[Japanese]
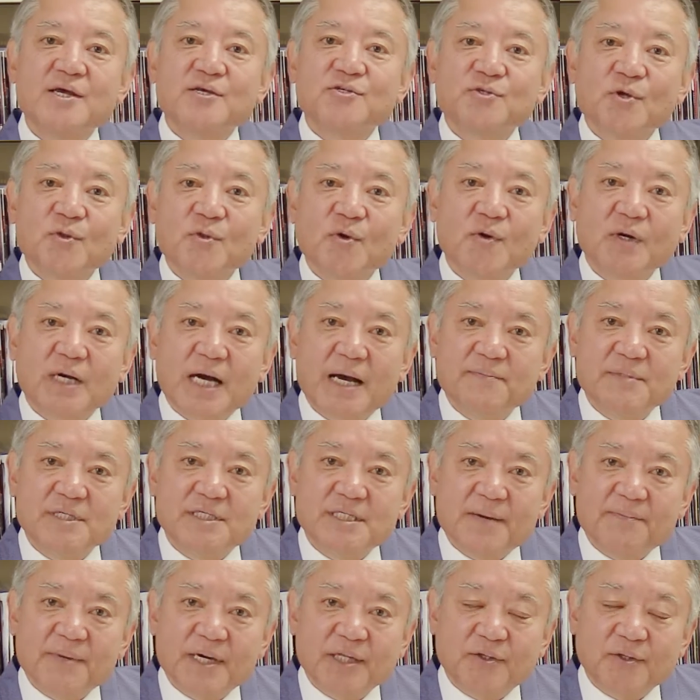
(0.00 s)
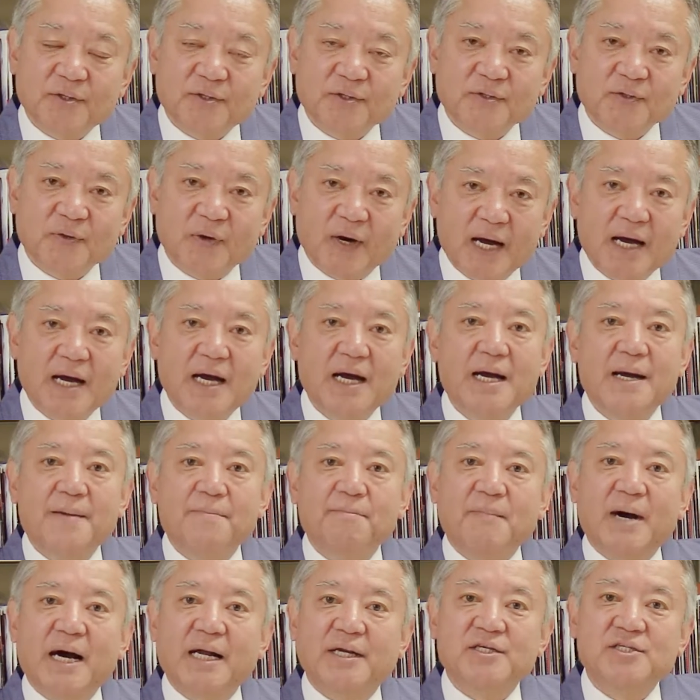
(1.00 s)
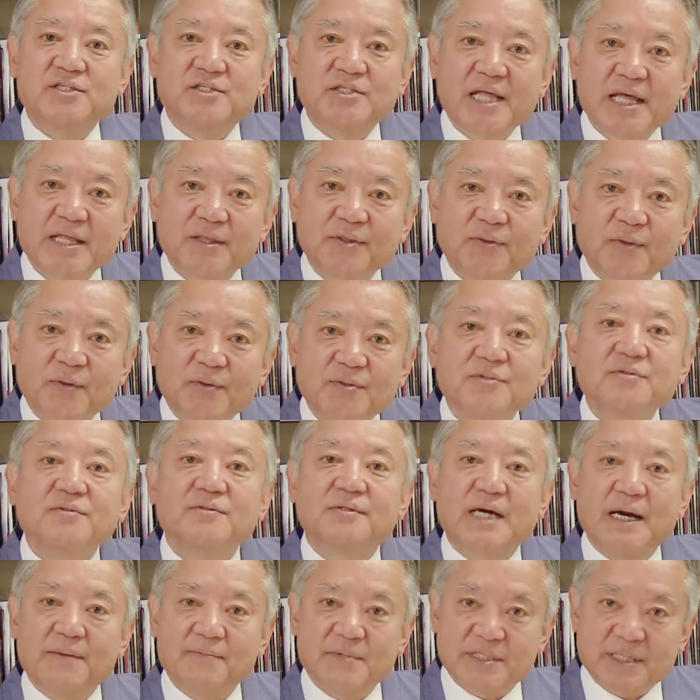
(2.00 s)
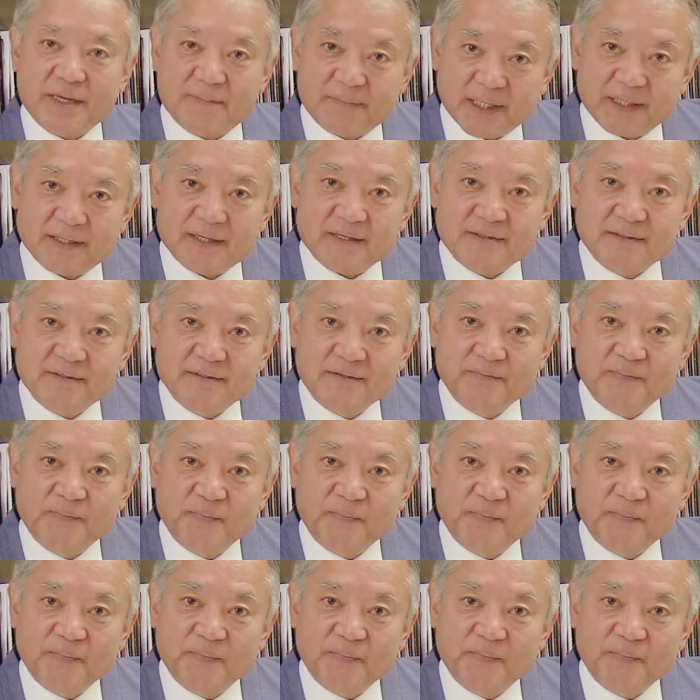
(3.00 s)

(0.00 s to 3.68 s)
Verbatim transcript: その神様というのがマリシテンという神様です